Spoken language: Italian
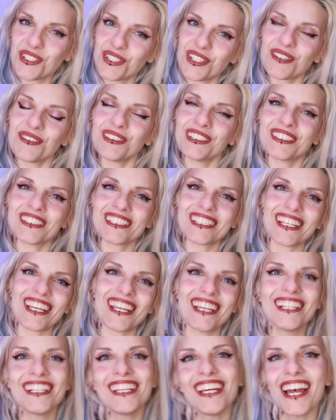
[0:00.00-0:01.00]
Ciao a
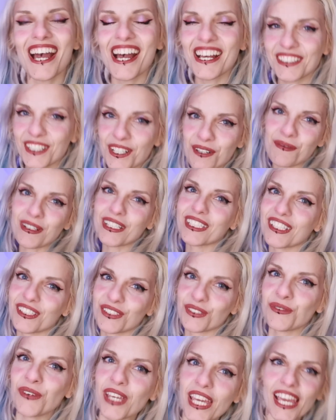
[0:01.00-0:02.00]
tutti, sono Marta
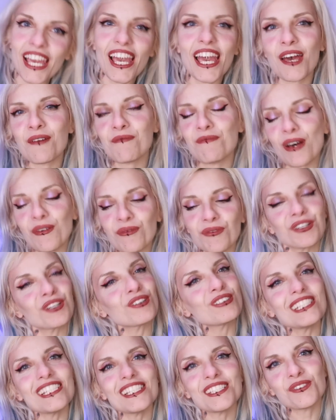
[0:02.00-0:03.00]
Subi e
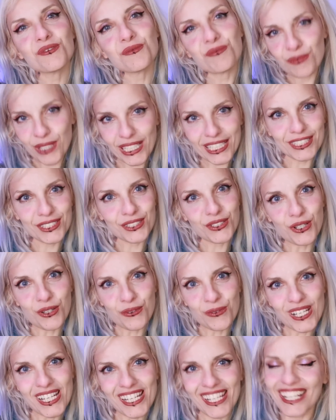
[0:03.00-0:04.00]
benvenuti su
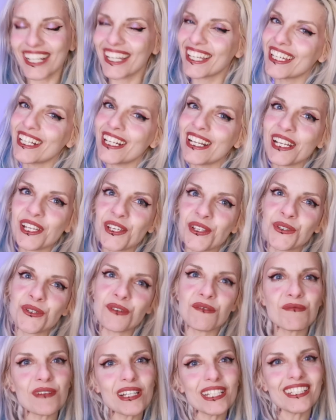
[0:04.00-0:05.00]
Pixcoven, il canale
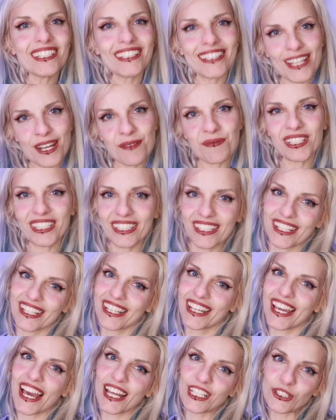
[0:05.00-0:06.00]
YouTube interamente
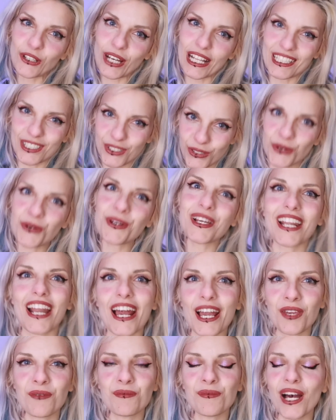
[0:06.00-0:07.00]
dedicato al true
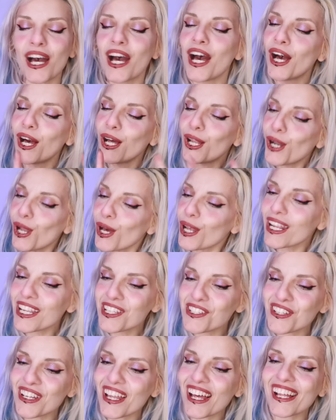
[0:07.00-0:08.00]
crime,
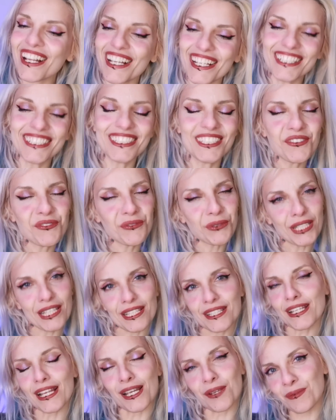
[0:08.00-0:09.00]
l'originale,
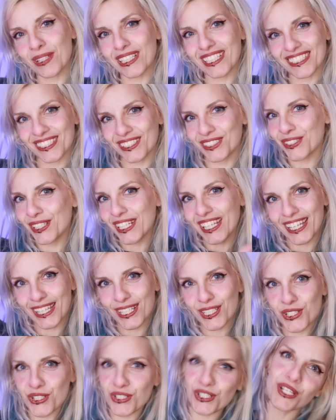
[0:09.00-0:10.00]
diffidato dalle imitazioni
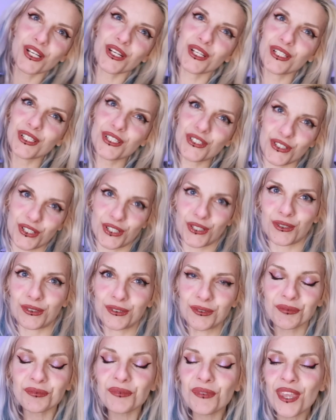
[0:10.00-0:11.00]
che girano in
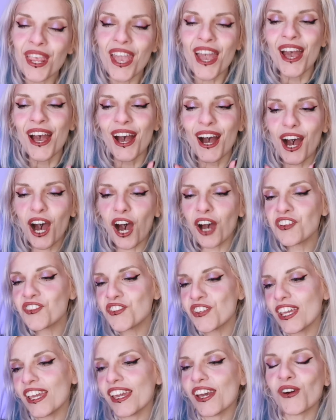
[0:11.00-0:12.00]
giro.
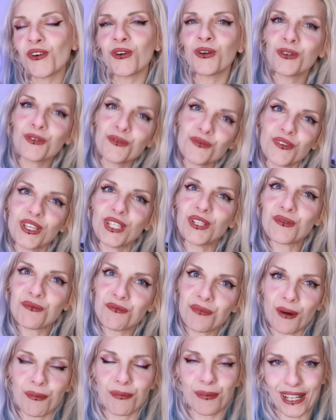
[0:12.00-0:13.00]
Oggi ho un video
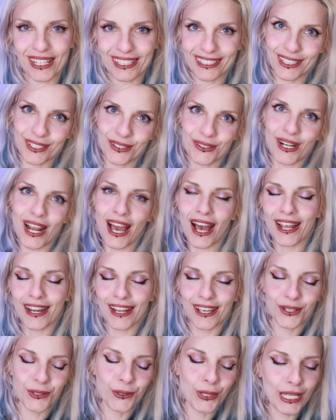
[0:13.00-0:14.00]
un po'
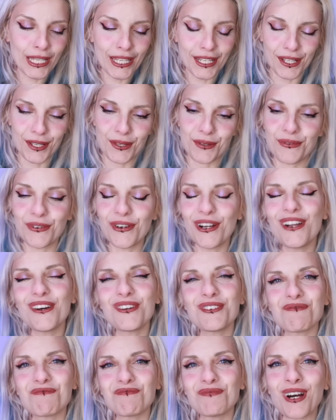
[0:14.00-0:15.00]
particolare, quindi
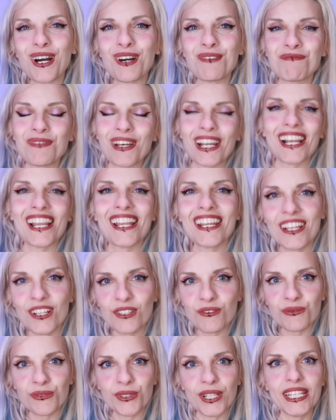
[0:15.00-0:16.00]
volevo un po' parlare
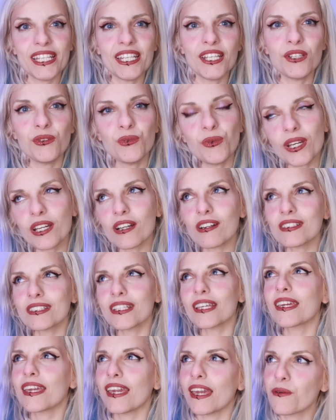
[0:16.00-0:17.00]
con voi di due
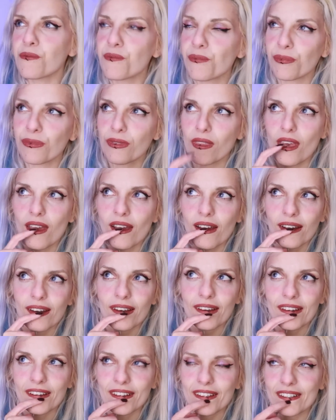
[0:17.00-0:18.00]
cose che...
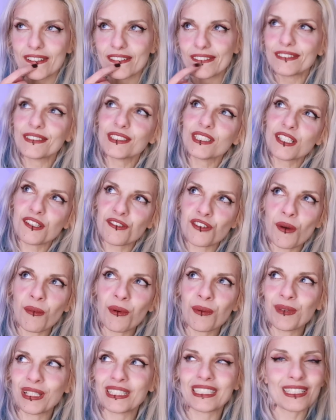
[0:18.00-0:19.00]
Uh,
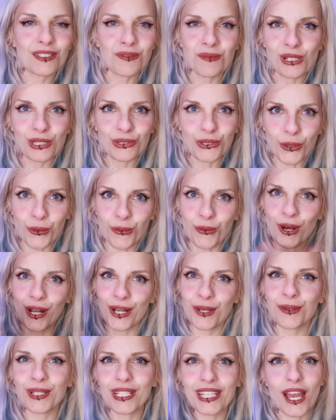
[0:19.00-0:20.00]
diciamo mi stanno molto a
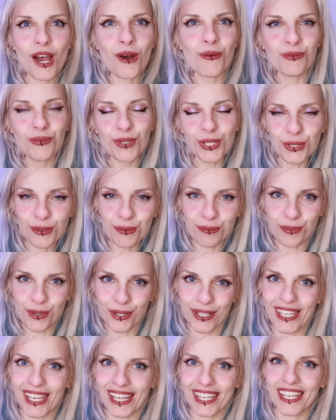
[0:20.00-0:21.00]
cuore, quindi è un video un
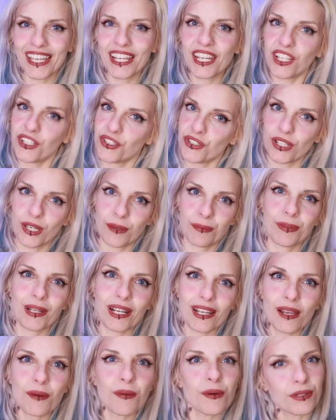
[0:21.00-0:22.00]
po' chiacchiericcio che
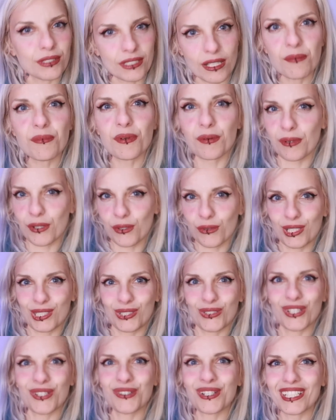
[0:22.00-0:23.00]
parliamo sempre per
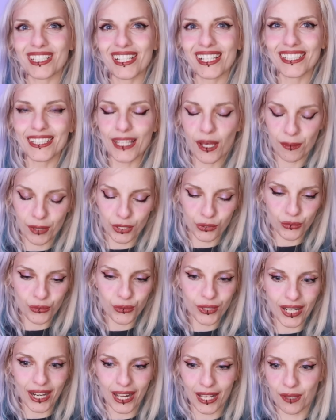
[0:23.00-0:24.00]
quanto riguarda il tema
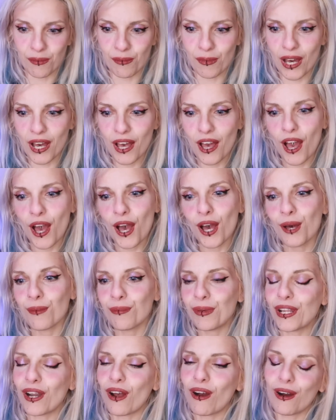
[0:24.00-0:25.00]
true crime,
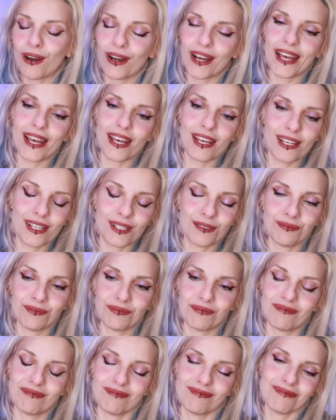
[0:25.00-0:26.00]
però è
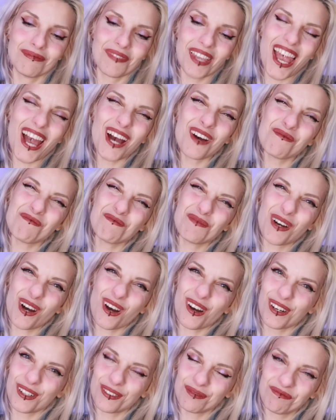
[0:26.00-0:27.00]
è un
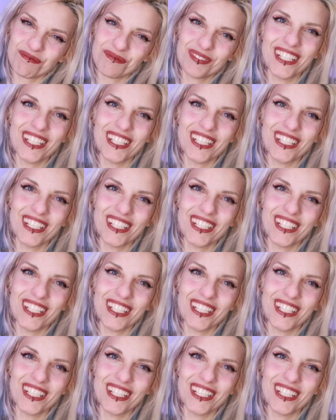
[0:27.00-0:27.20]
po'